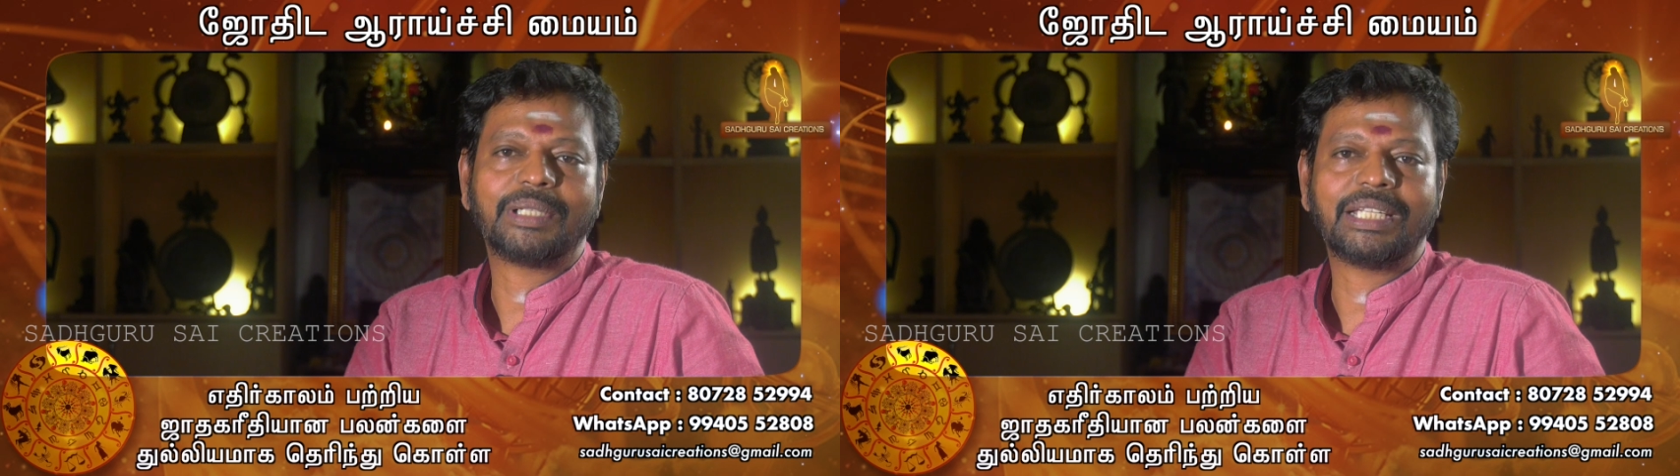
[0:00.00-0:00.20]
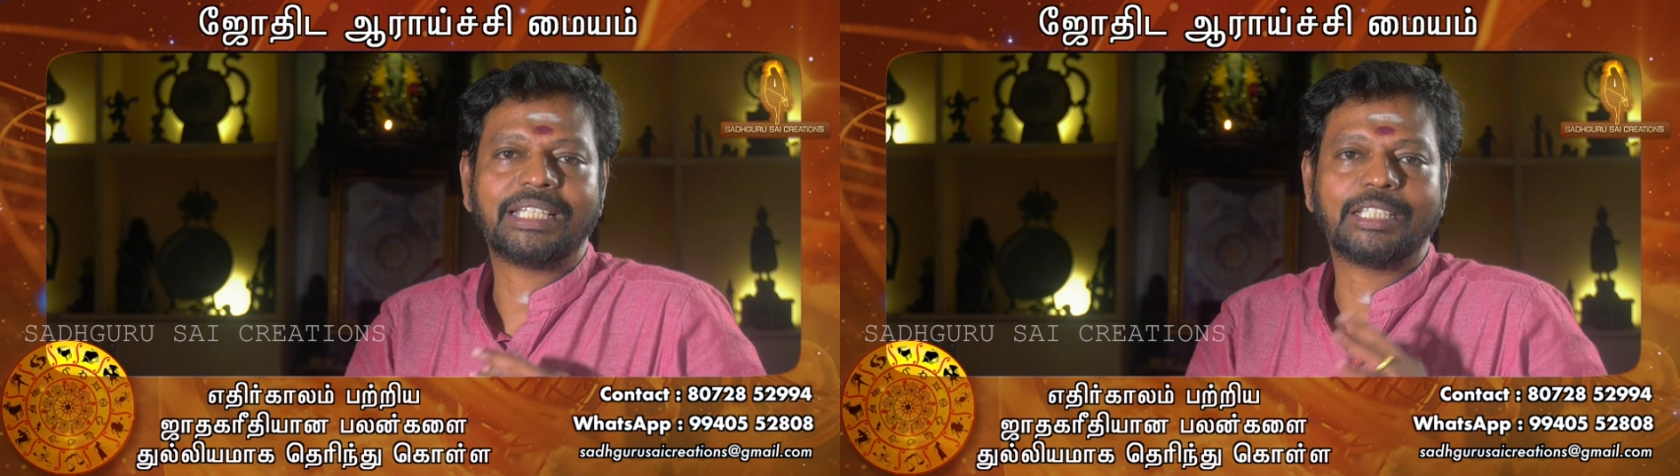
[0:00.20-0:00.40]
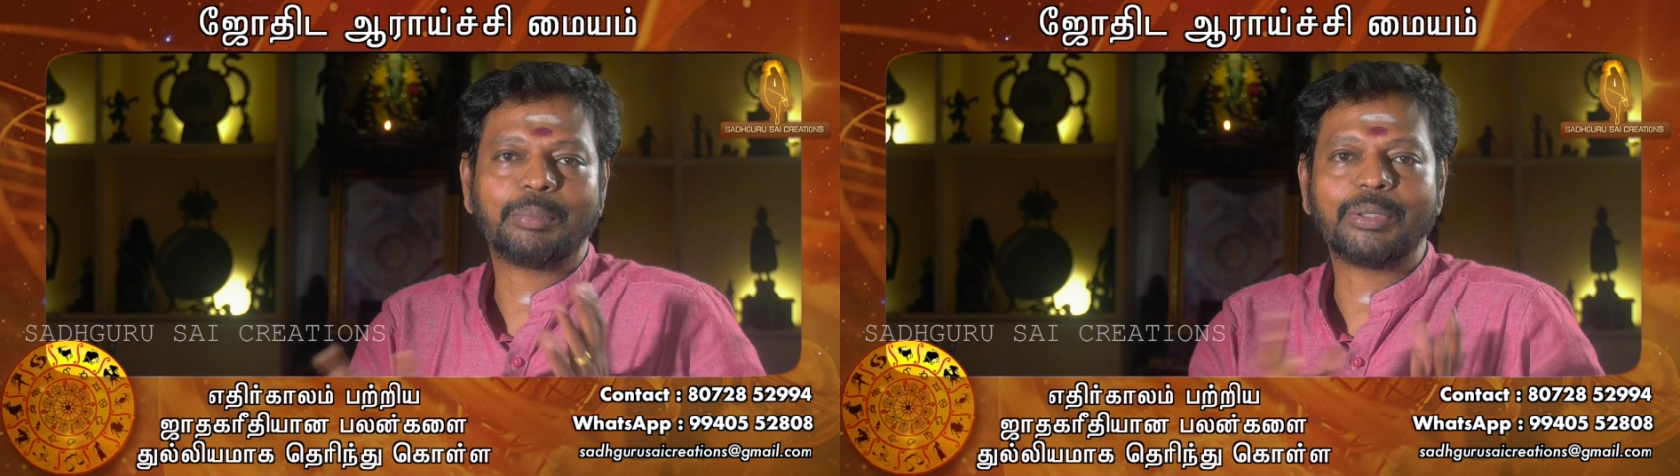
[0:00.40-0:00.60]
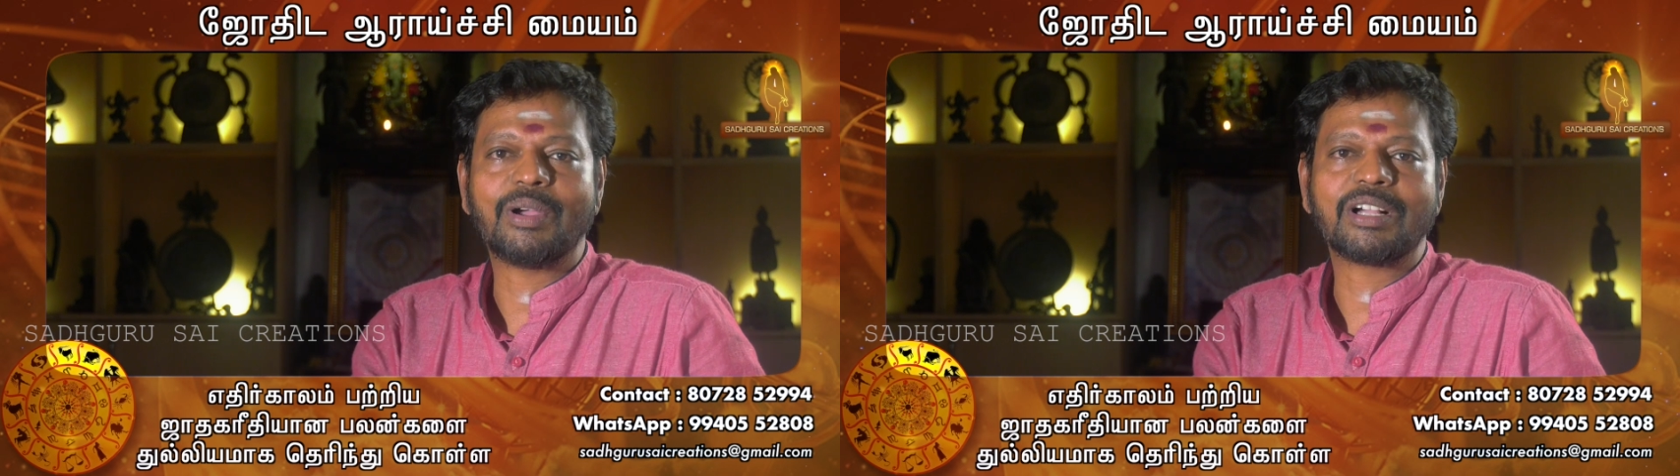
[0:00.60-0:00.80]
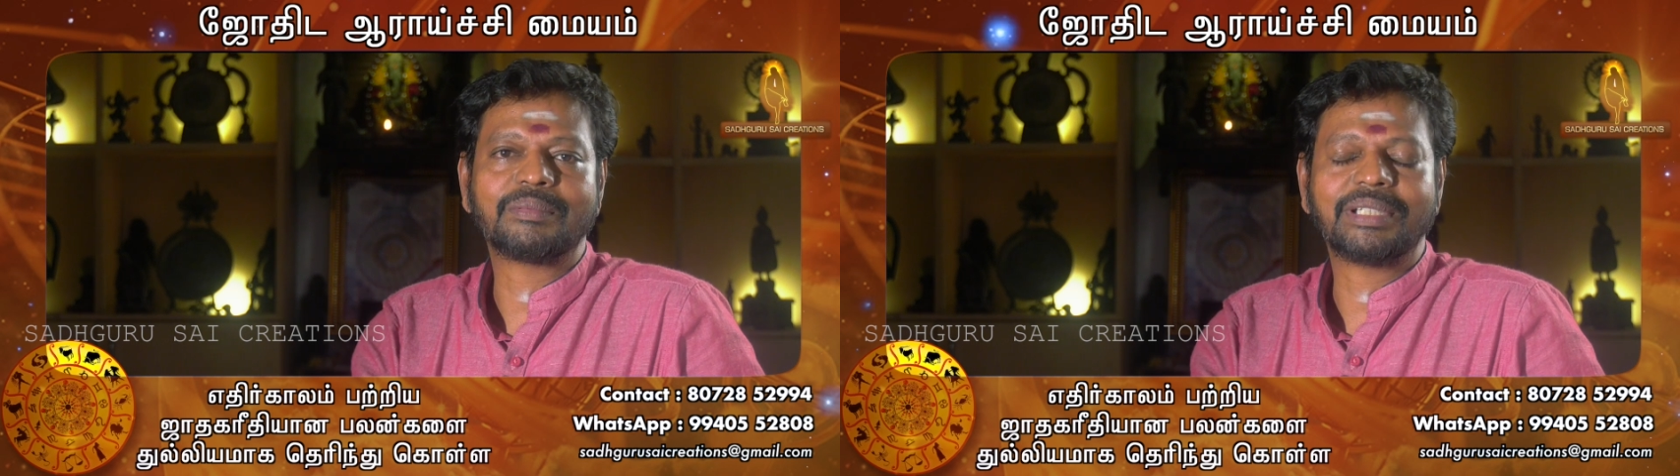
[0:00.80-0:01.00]
முடியல இதை
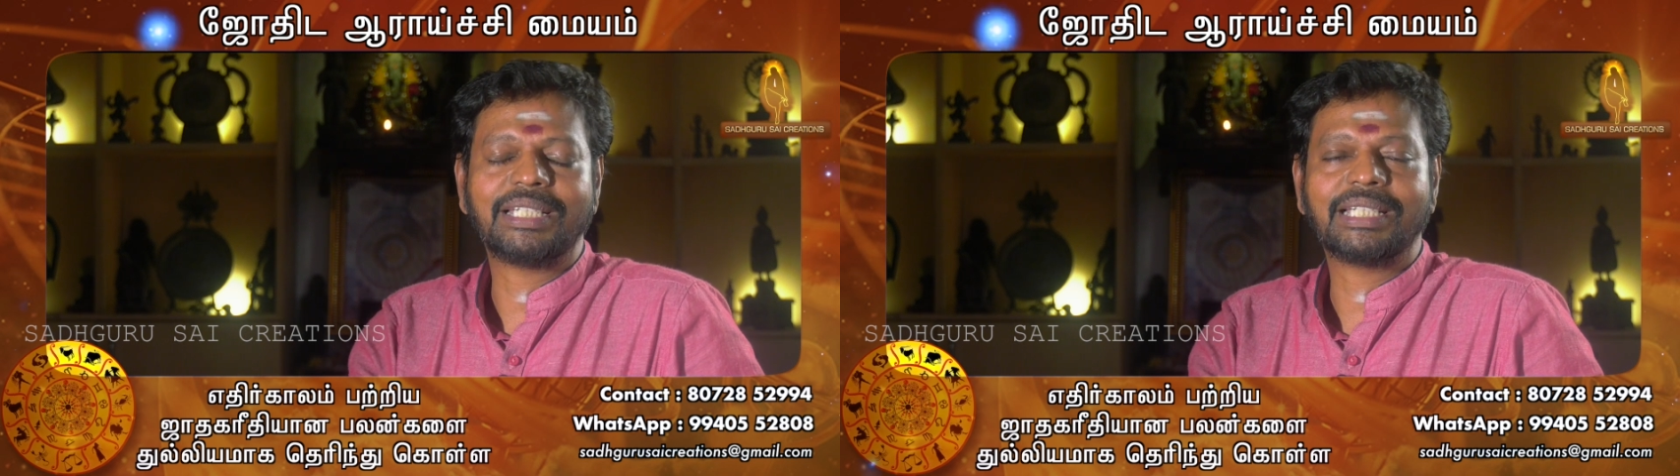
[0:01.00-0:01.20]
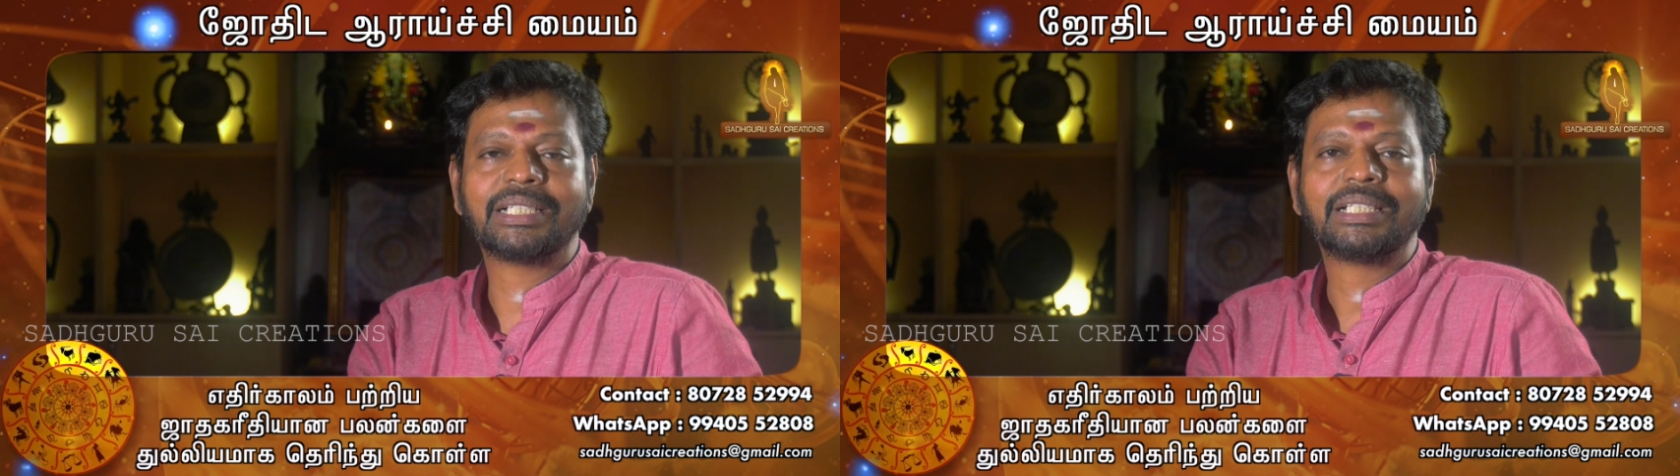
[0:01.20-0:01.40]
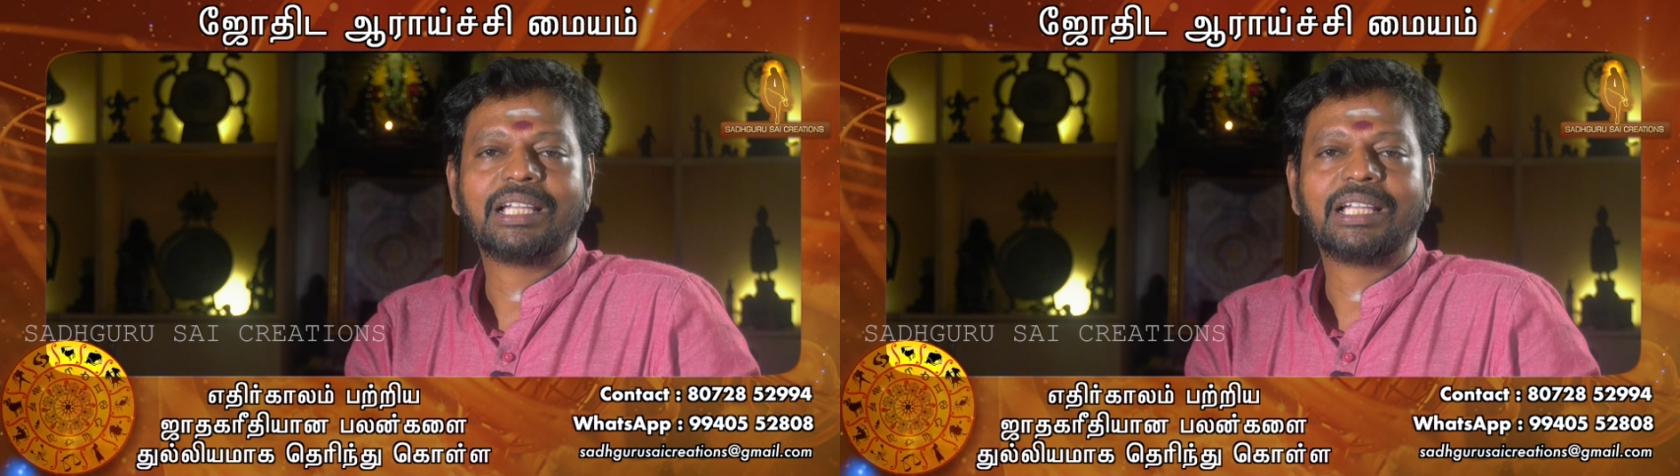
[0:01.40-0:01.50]
போய் வாங்க முடியல